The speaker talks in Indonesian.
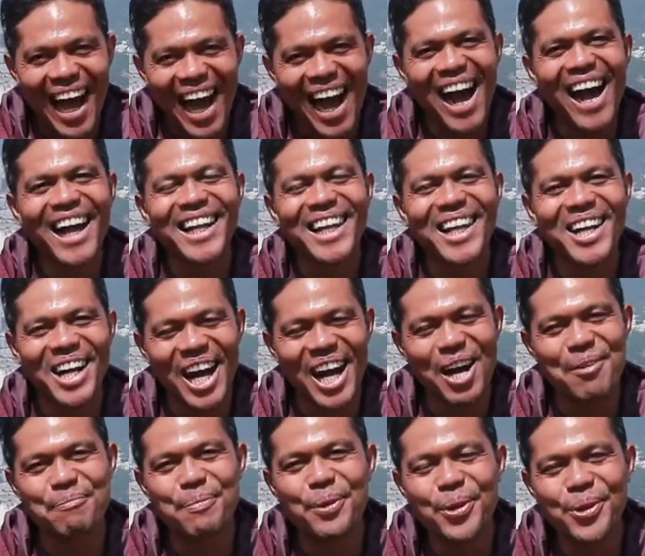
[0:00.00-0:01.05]
hari
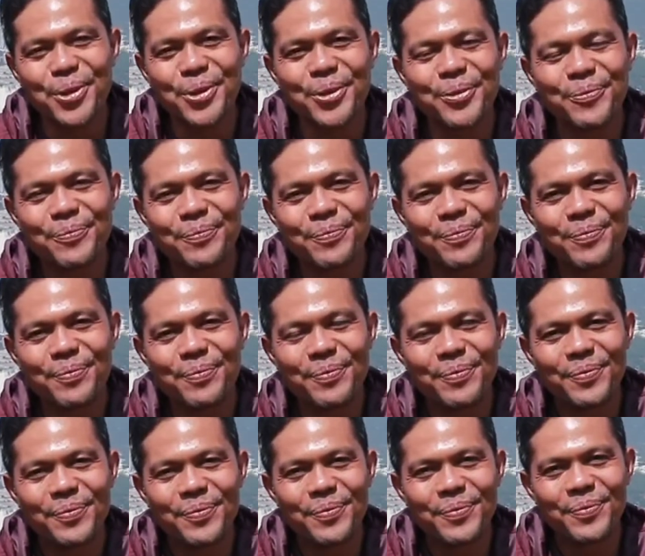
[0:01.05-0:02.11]
Rabu.
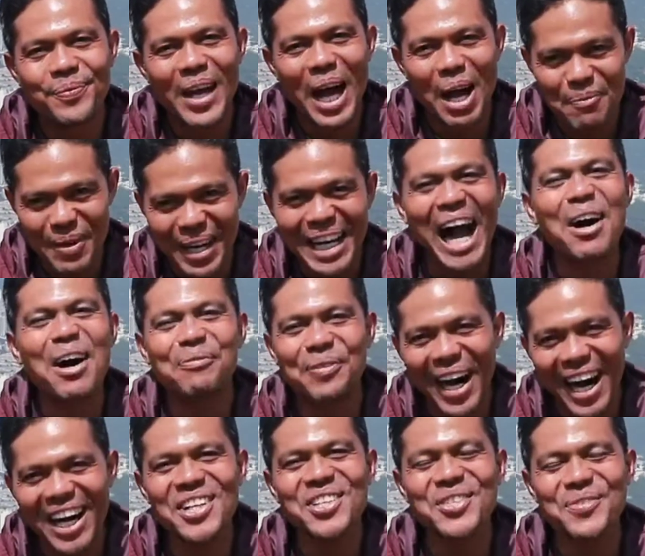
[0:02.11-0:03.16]
Apa
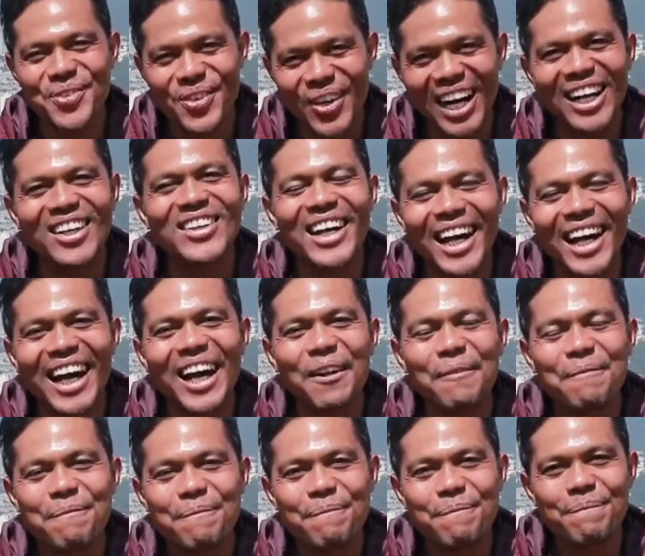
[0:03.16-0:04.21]
kabar
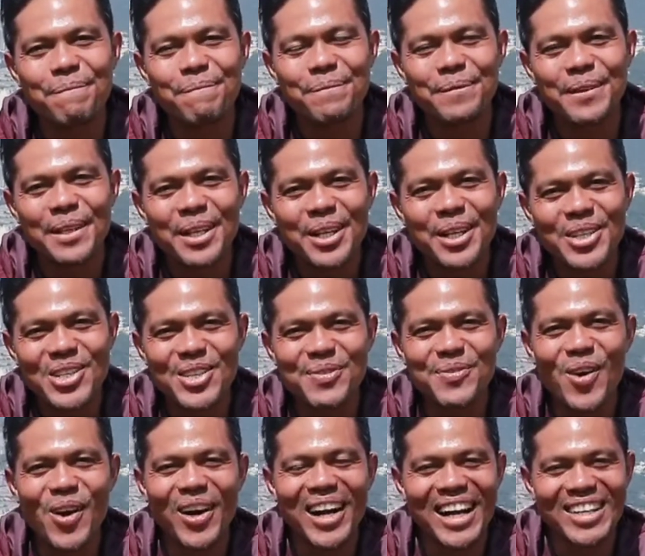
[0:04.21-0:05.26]
semuanya?
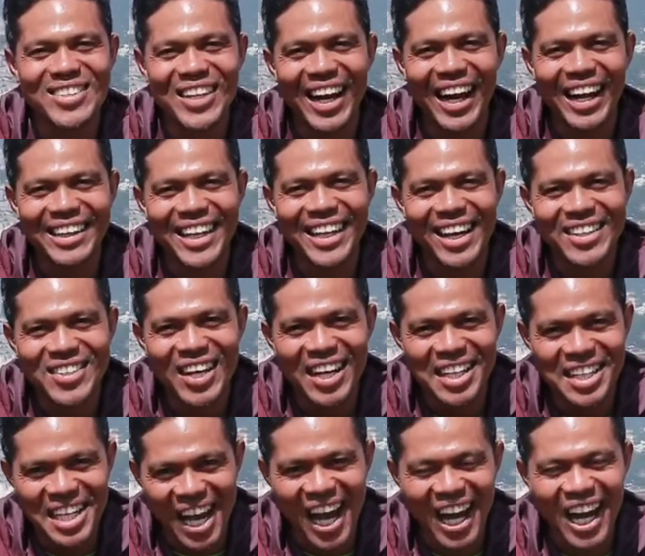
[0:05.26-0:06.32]
Semoga senantiasa
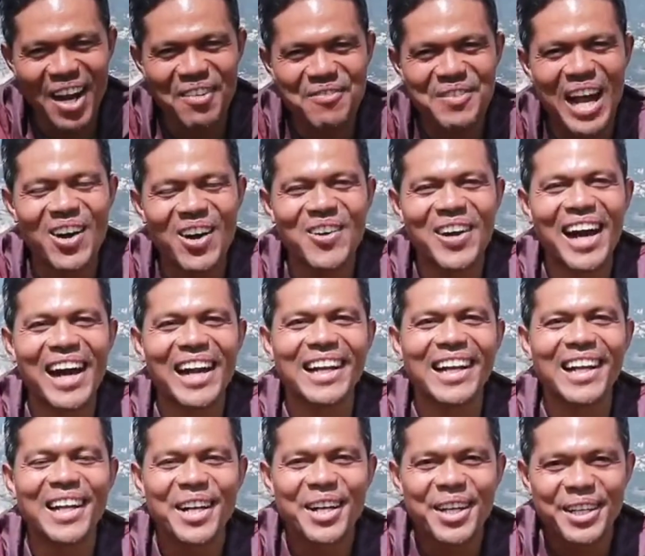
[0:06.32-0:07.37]
dalam naungan
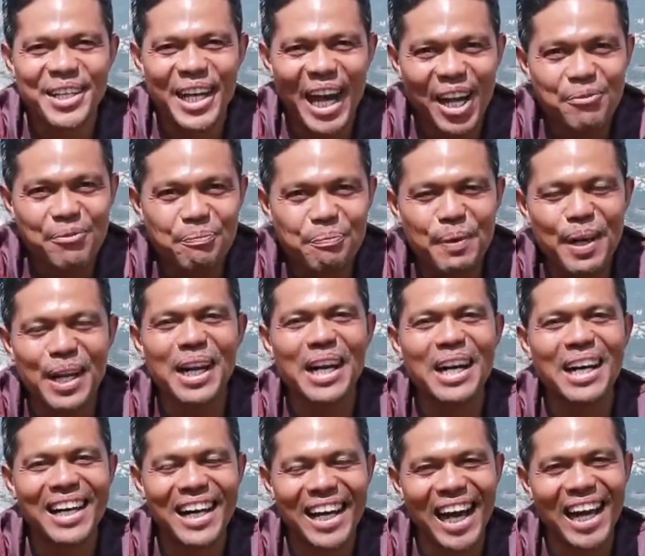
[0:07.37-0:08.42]
dan
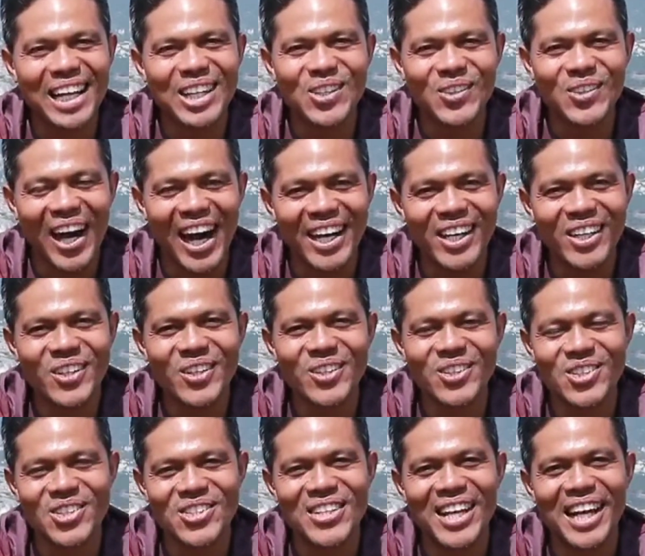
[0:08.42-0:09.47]
berkat Tuhan
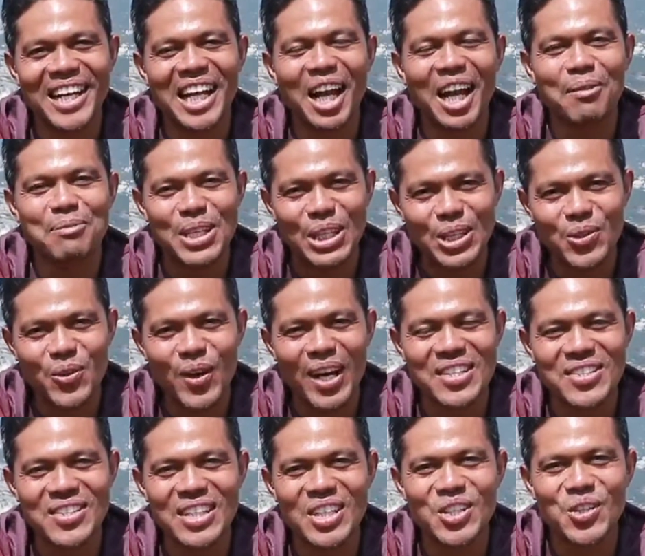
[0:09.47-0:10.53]
khususnya dalam
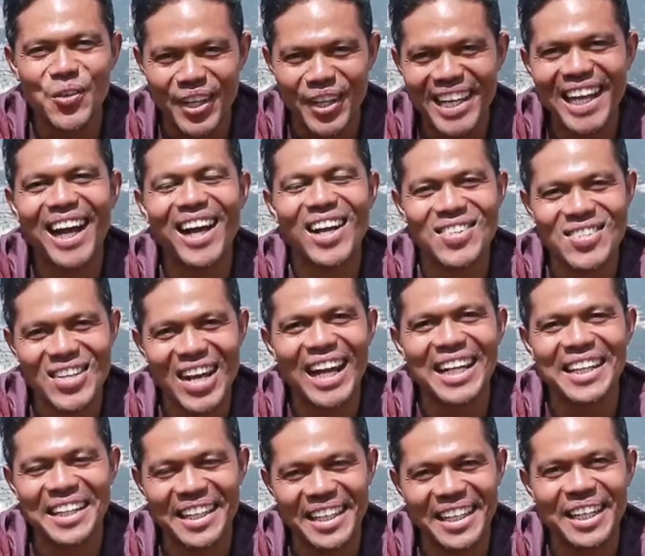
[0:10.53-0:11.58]
situasi dunia
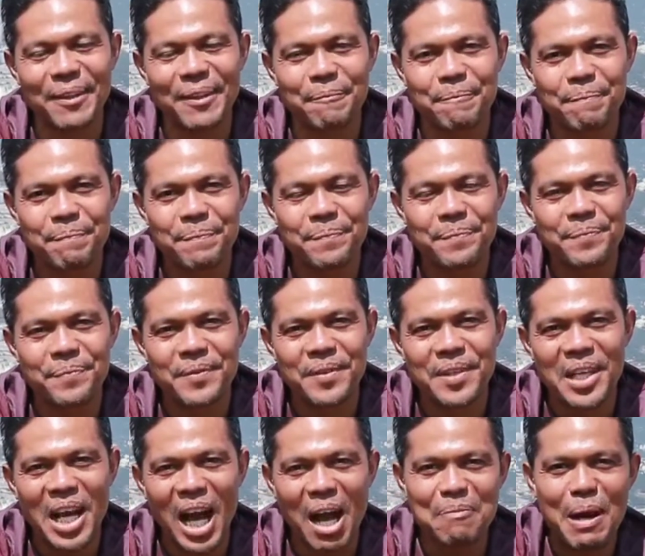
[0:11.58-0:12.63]
saat ini.
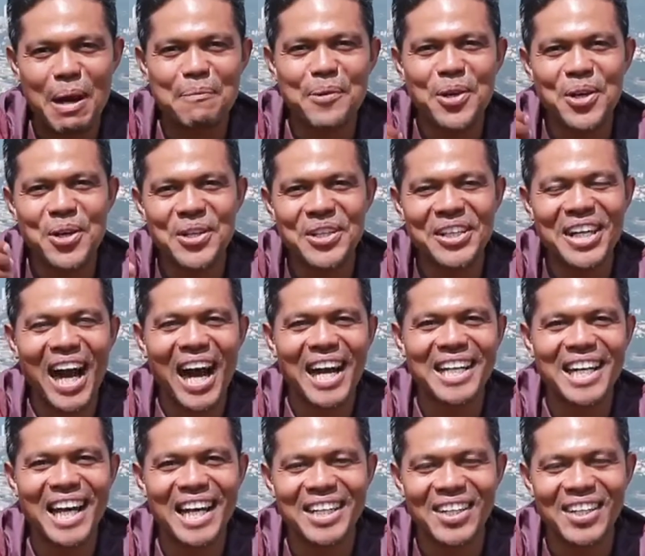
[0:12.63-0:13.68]
Apapun
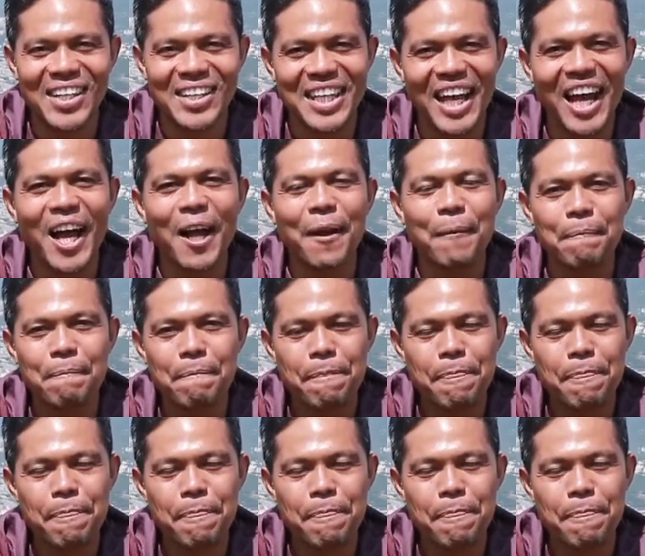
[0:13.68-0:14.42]
keadaan kita,